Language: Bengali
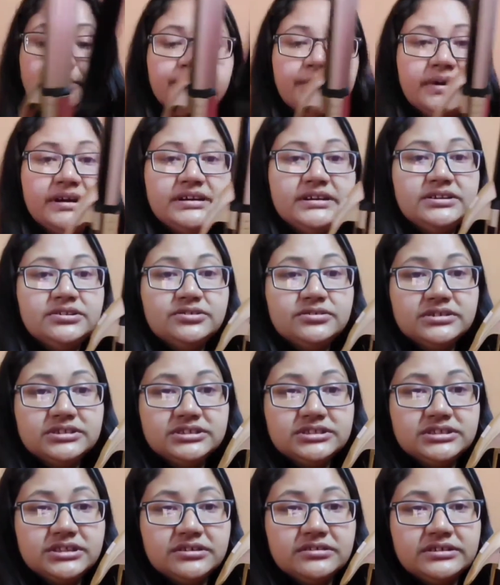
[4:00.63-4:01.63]
বাটন
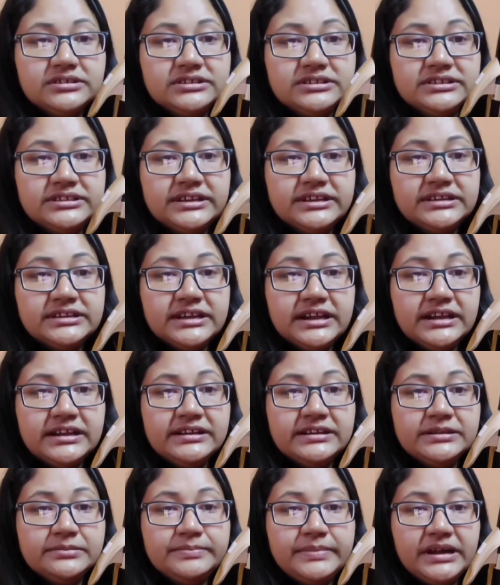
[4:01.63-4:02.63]
রয়েছে দেখো যে রেড
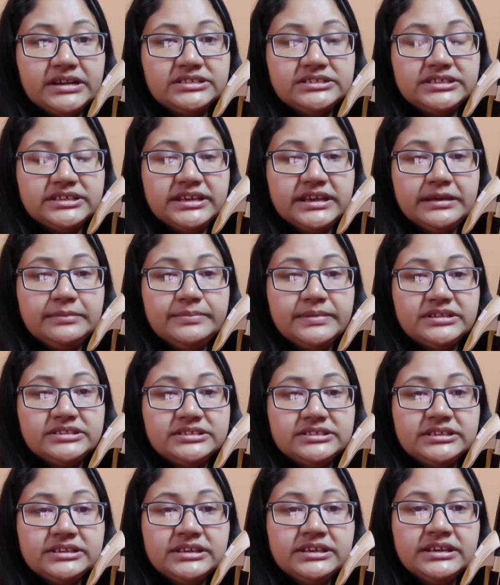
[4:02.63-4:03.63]
কালারের পাশে এ
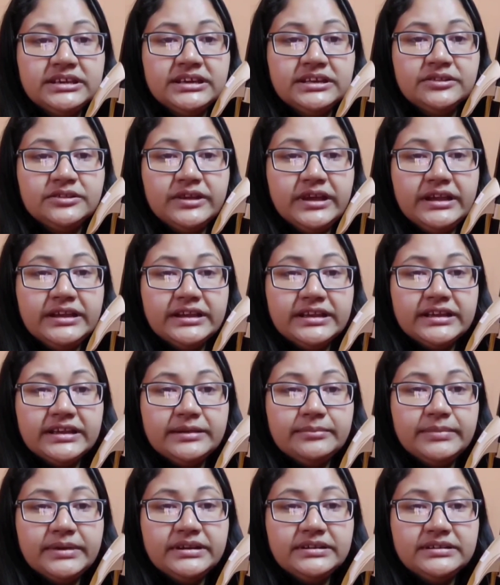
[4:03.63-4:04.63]
পাশে তো এটাকে
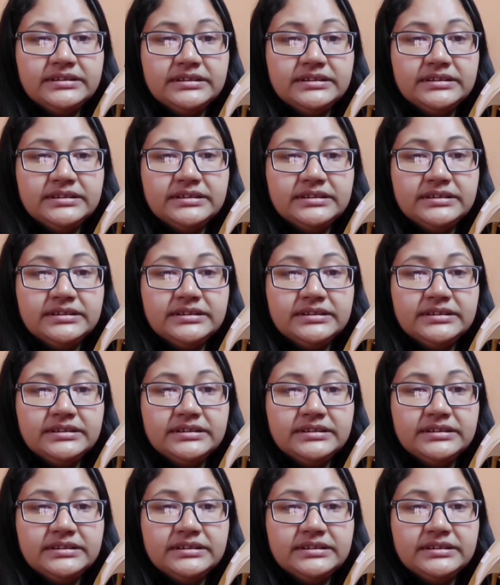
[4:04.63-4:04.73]
একবার